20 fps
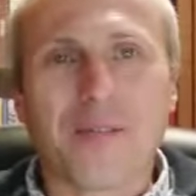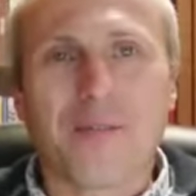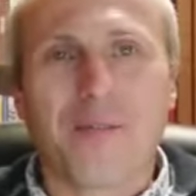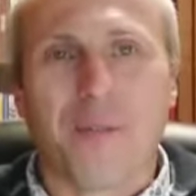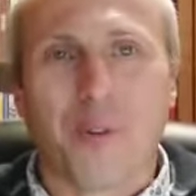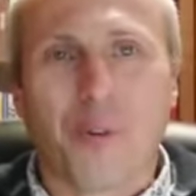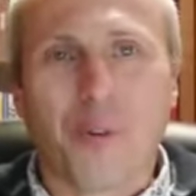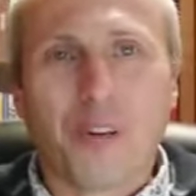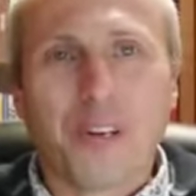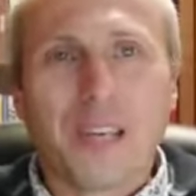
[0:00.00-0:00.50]

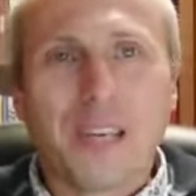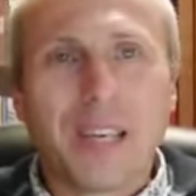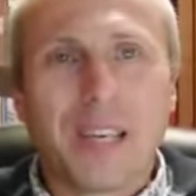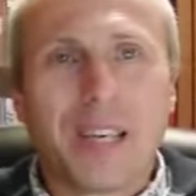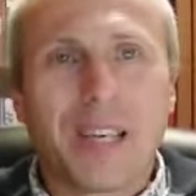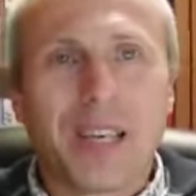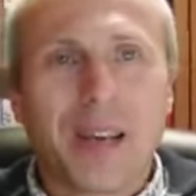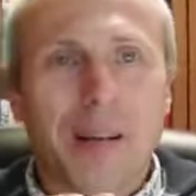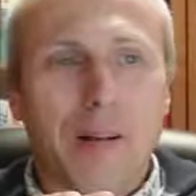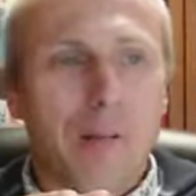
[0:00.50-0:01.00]
wo
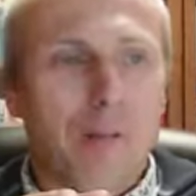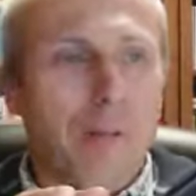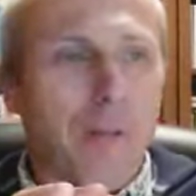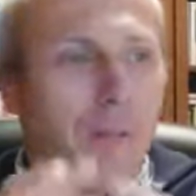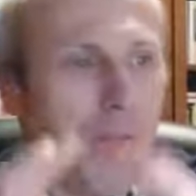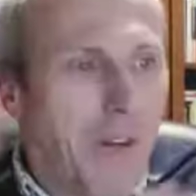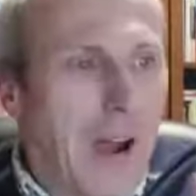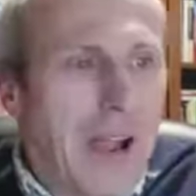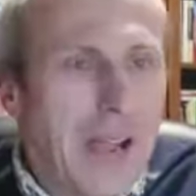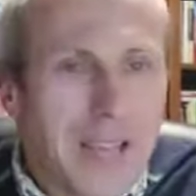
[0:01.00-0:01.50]
ich
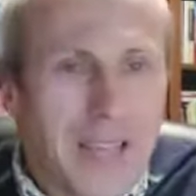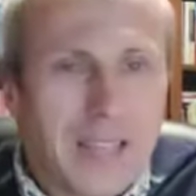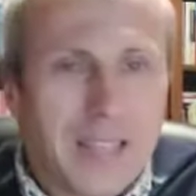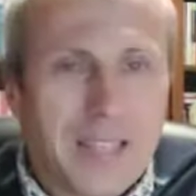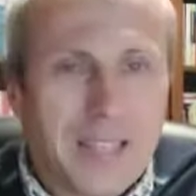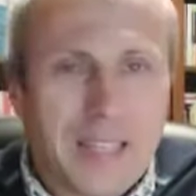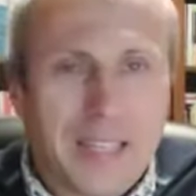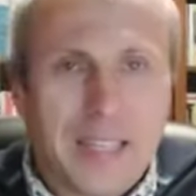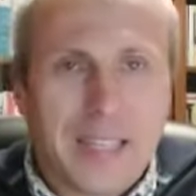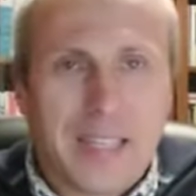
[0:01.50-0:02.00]

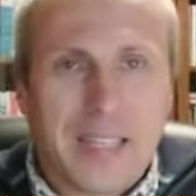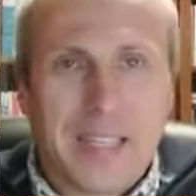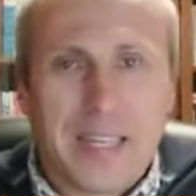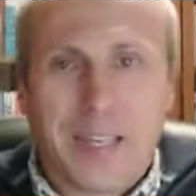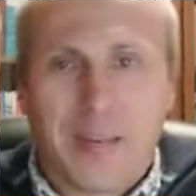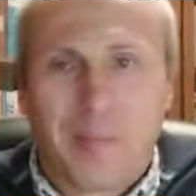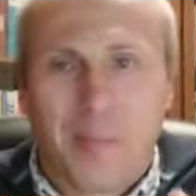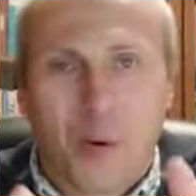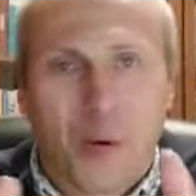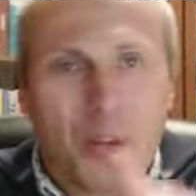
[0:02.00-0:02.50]
weiß, ich,
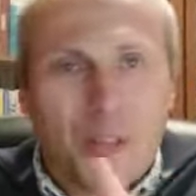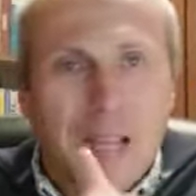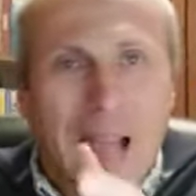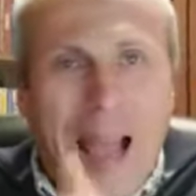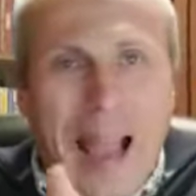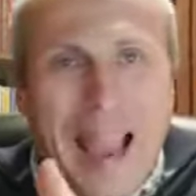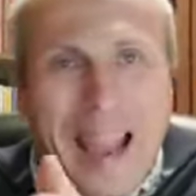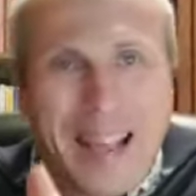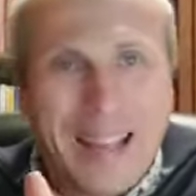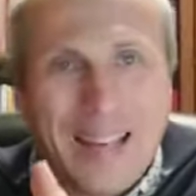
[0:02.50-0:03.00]
ich muss
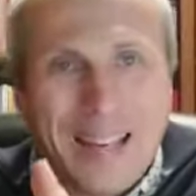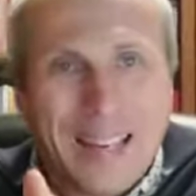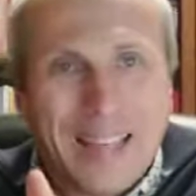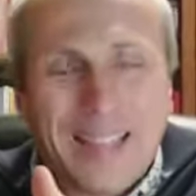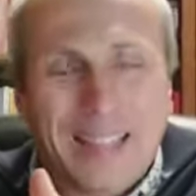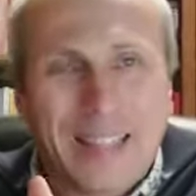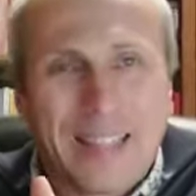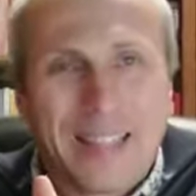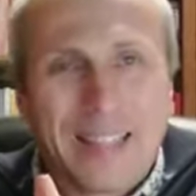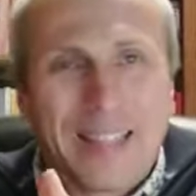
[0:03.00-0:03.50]

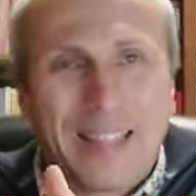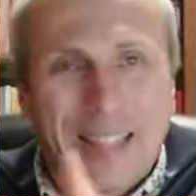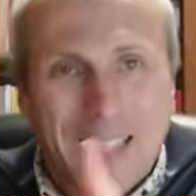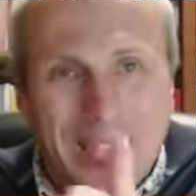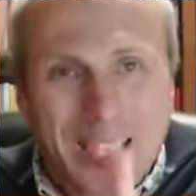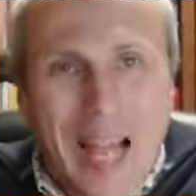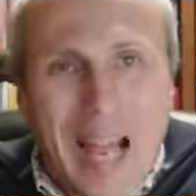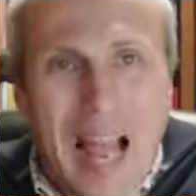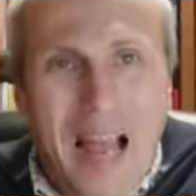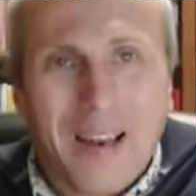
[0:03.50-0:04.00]
eigentlich
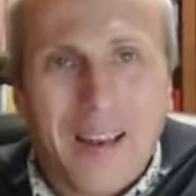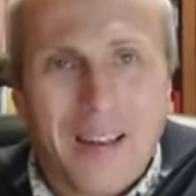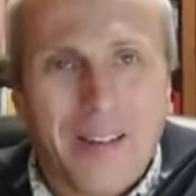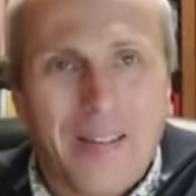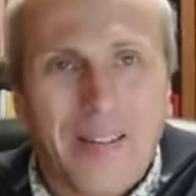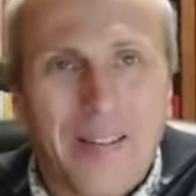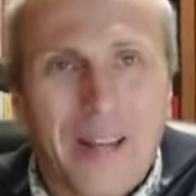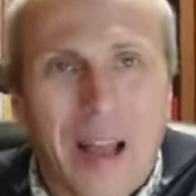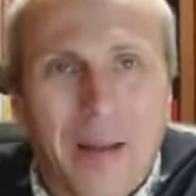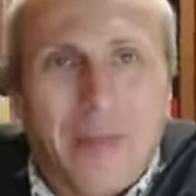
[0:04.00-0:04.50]

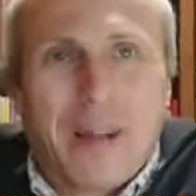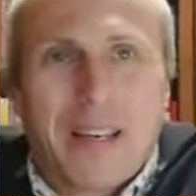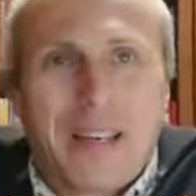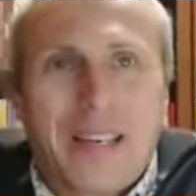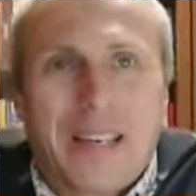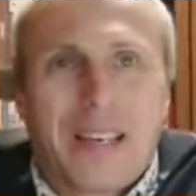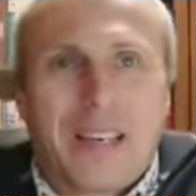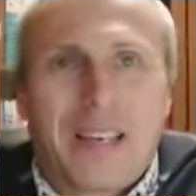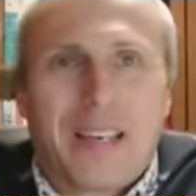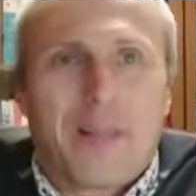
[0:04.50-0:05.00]
zahlen, aber
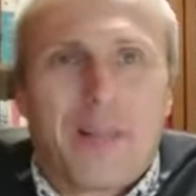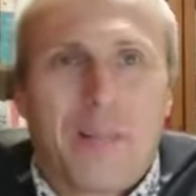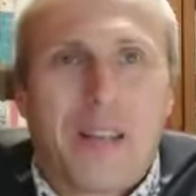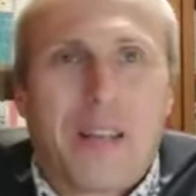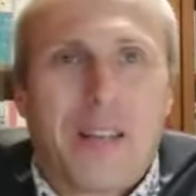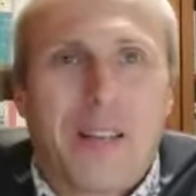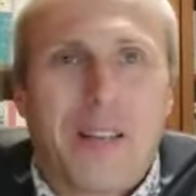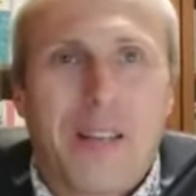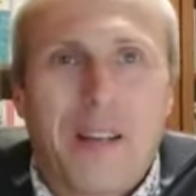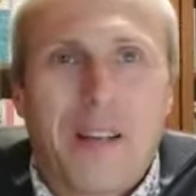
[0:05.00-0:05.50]
ich, ich
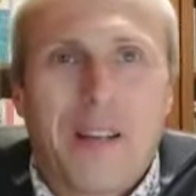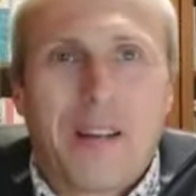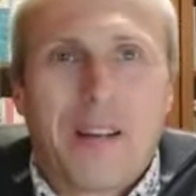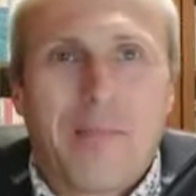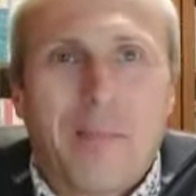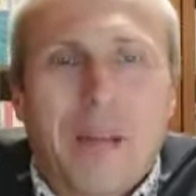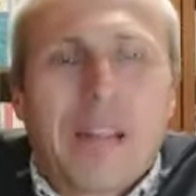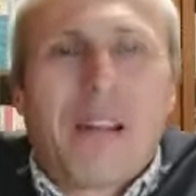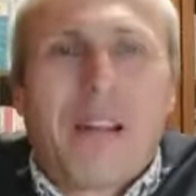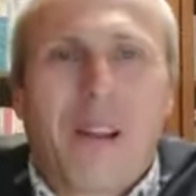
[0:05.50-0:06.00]
bin
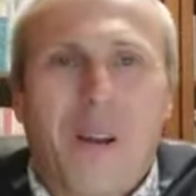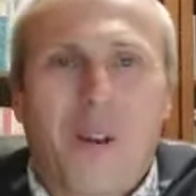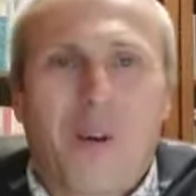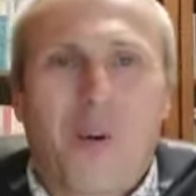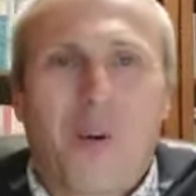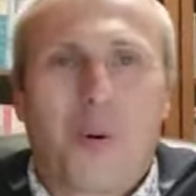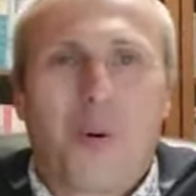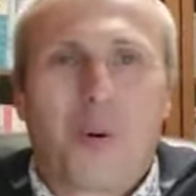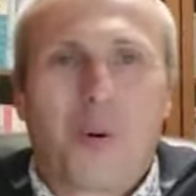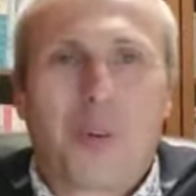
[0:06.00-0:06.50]

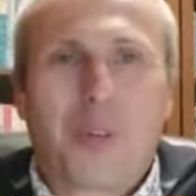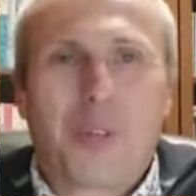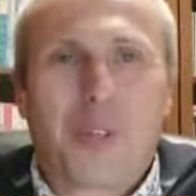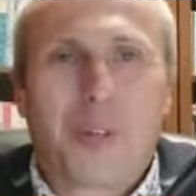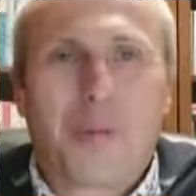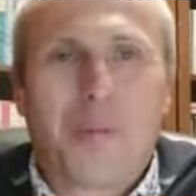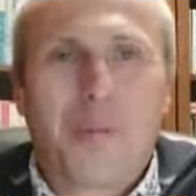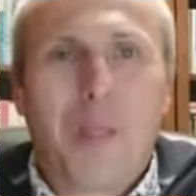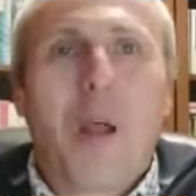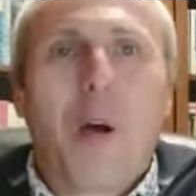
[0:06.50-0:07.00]
mittellos.